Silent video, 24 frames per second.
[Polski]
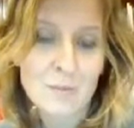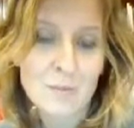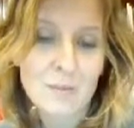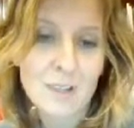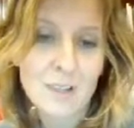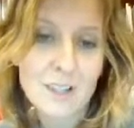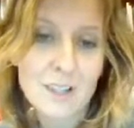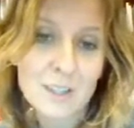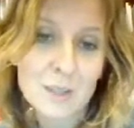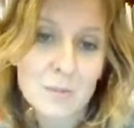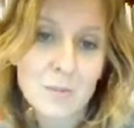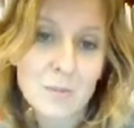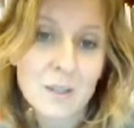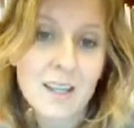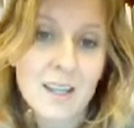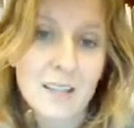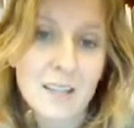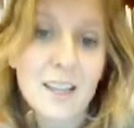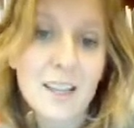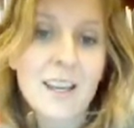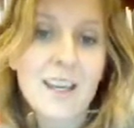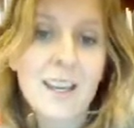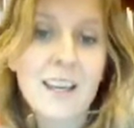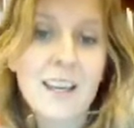dla
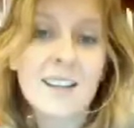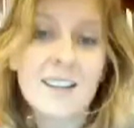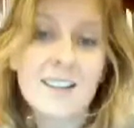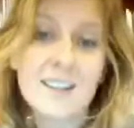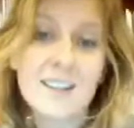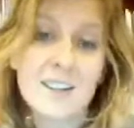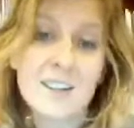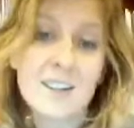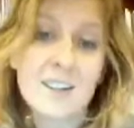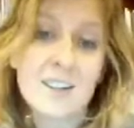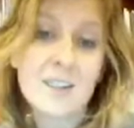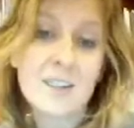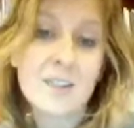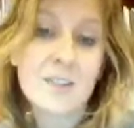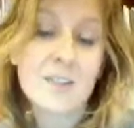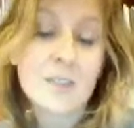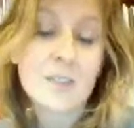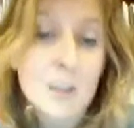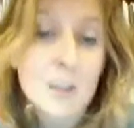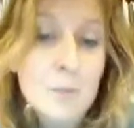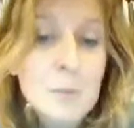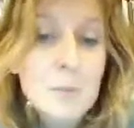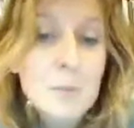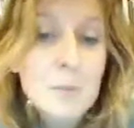siebie
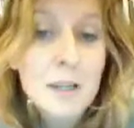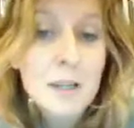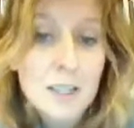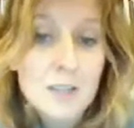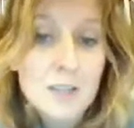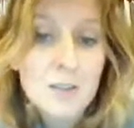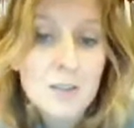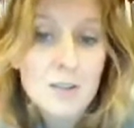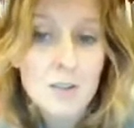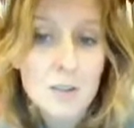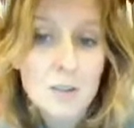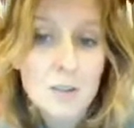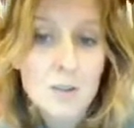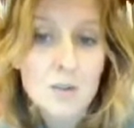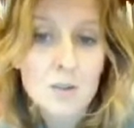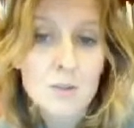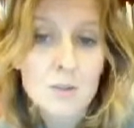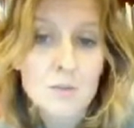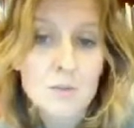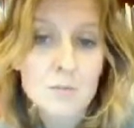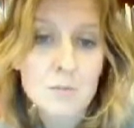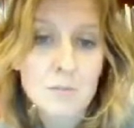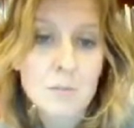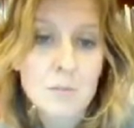Y, jakby ma na to,
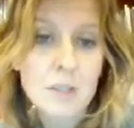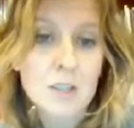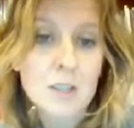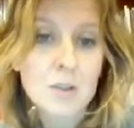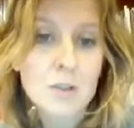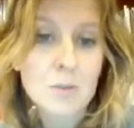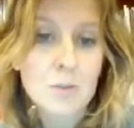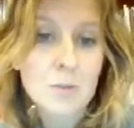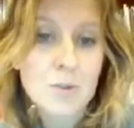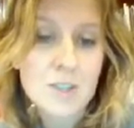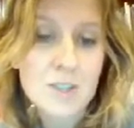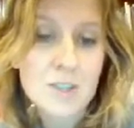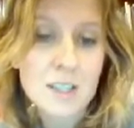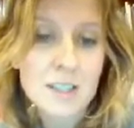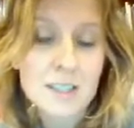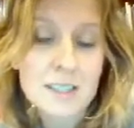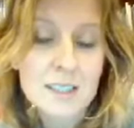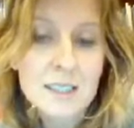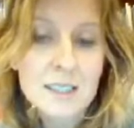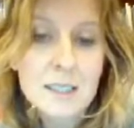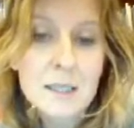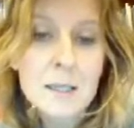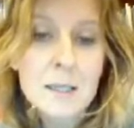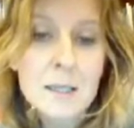ma na to
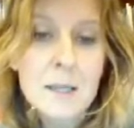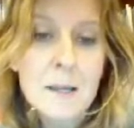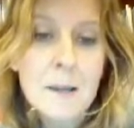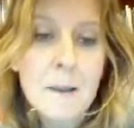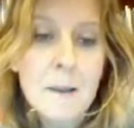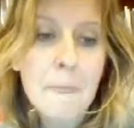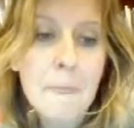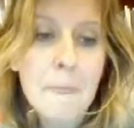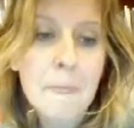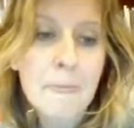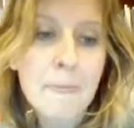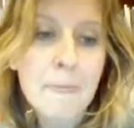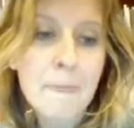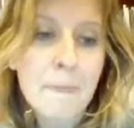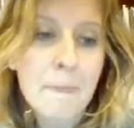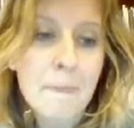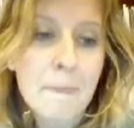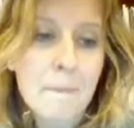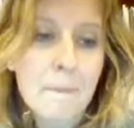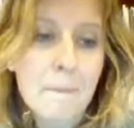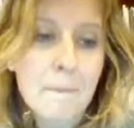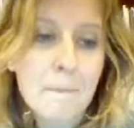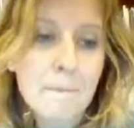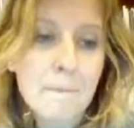budżety.
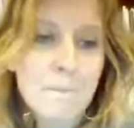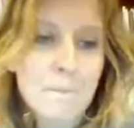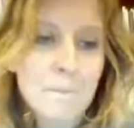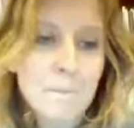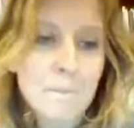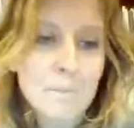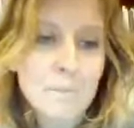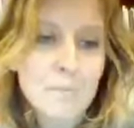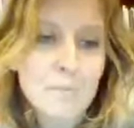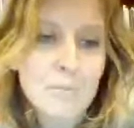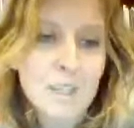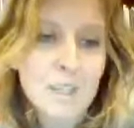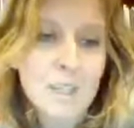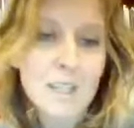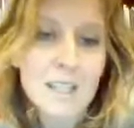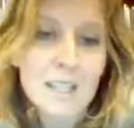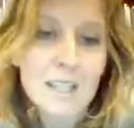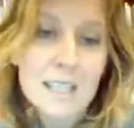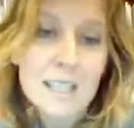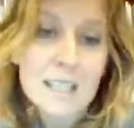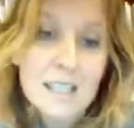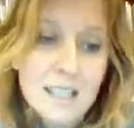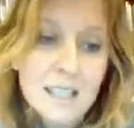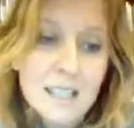Mm,
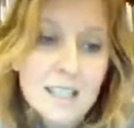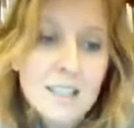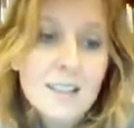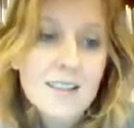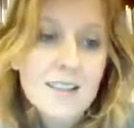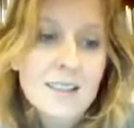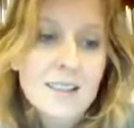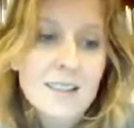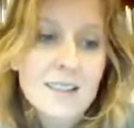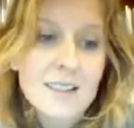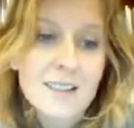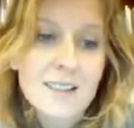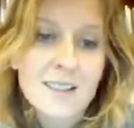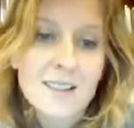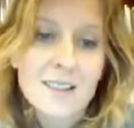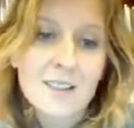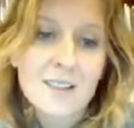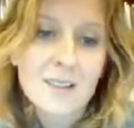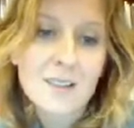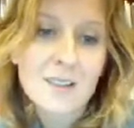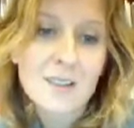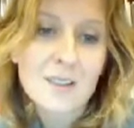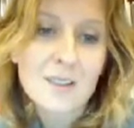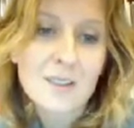I
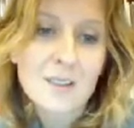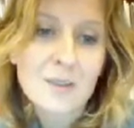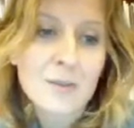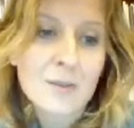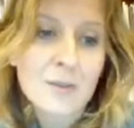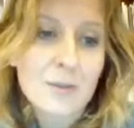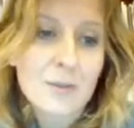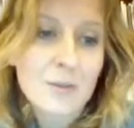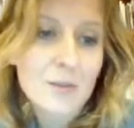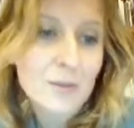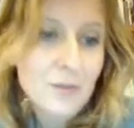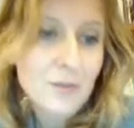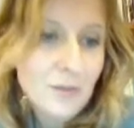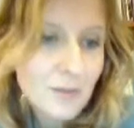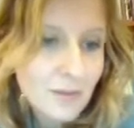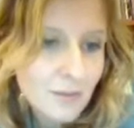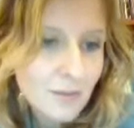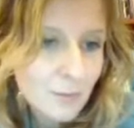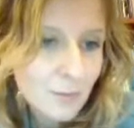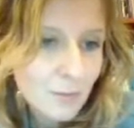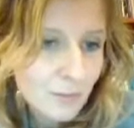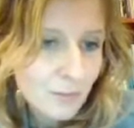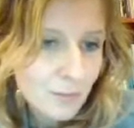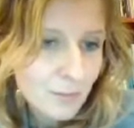yy,
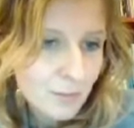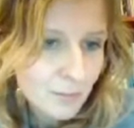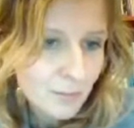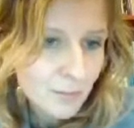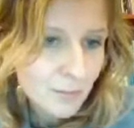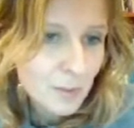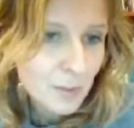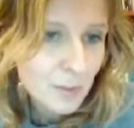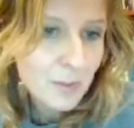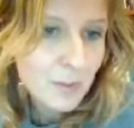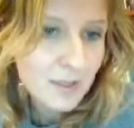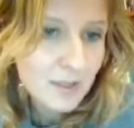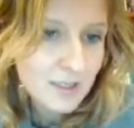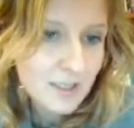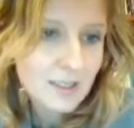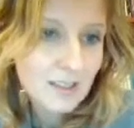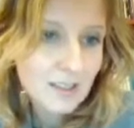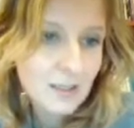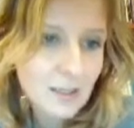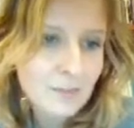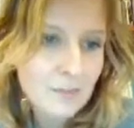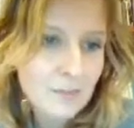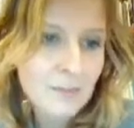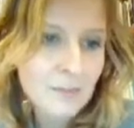
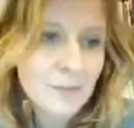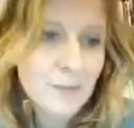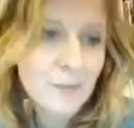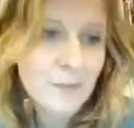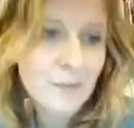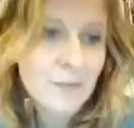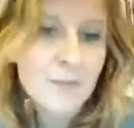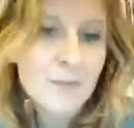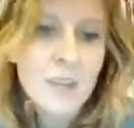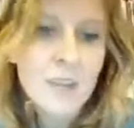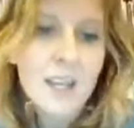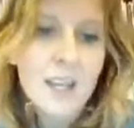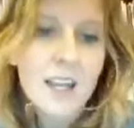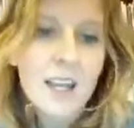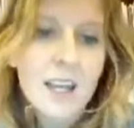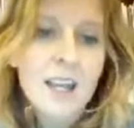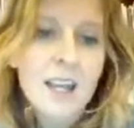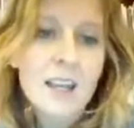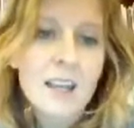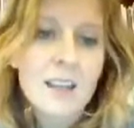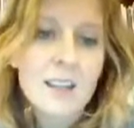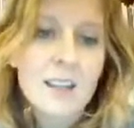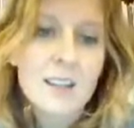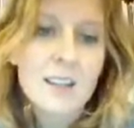przepędzanie. Mhm.
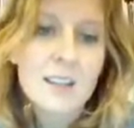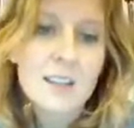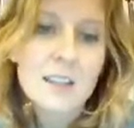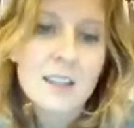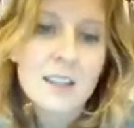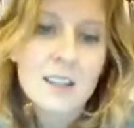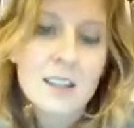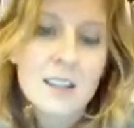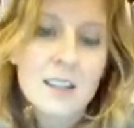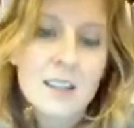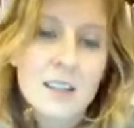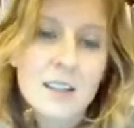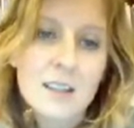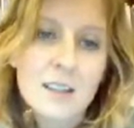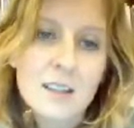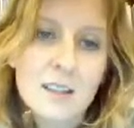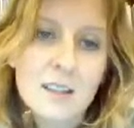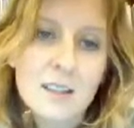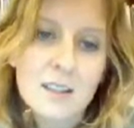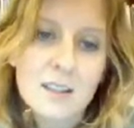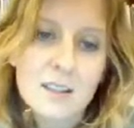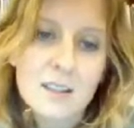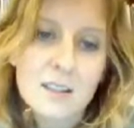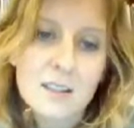
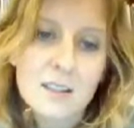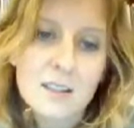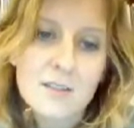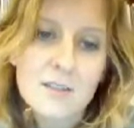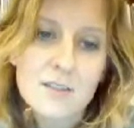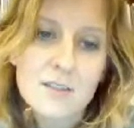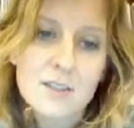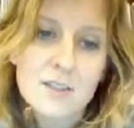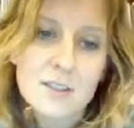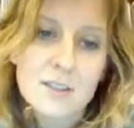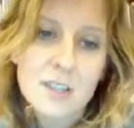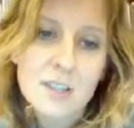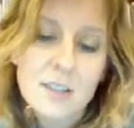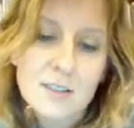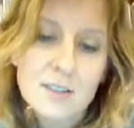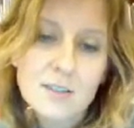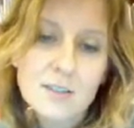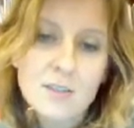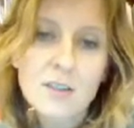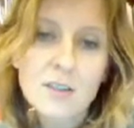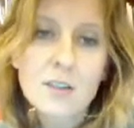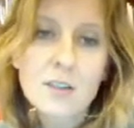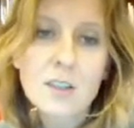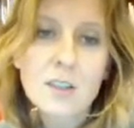I y,
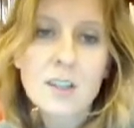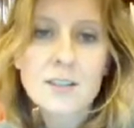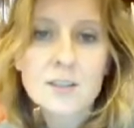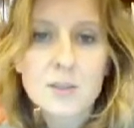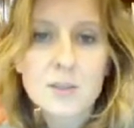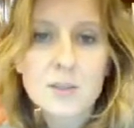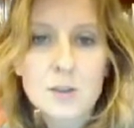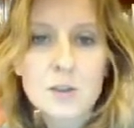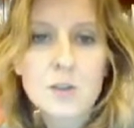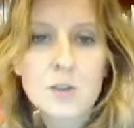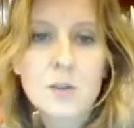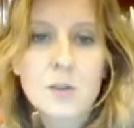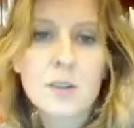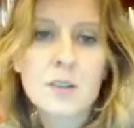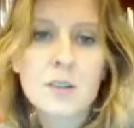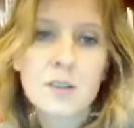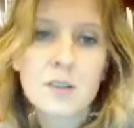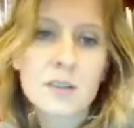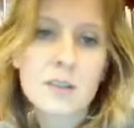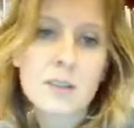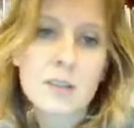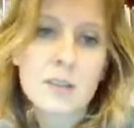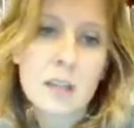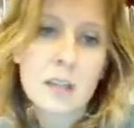często jest
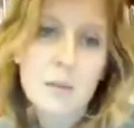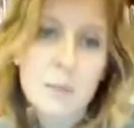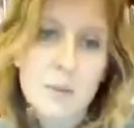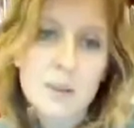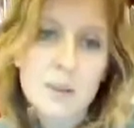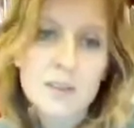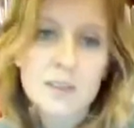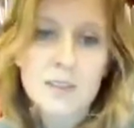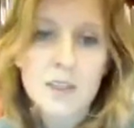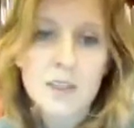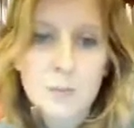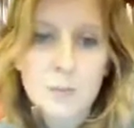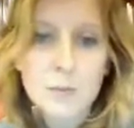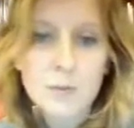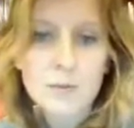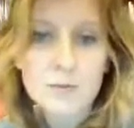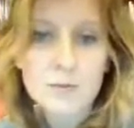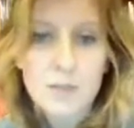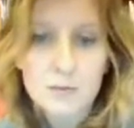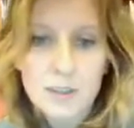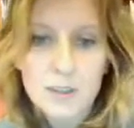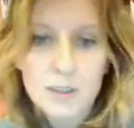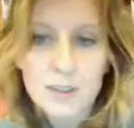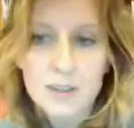y, ten proceder
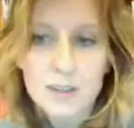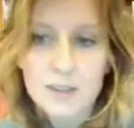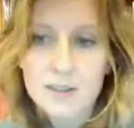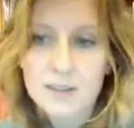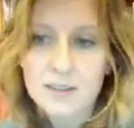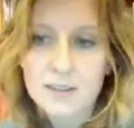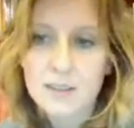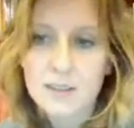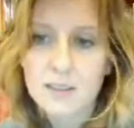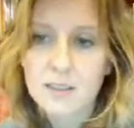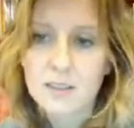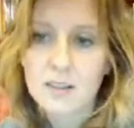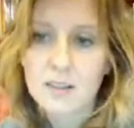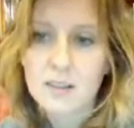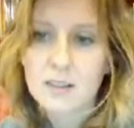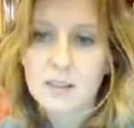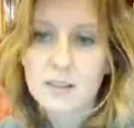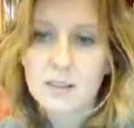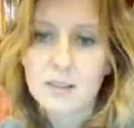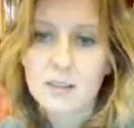porównywany z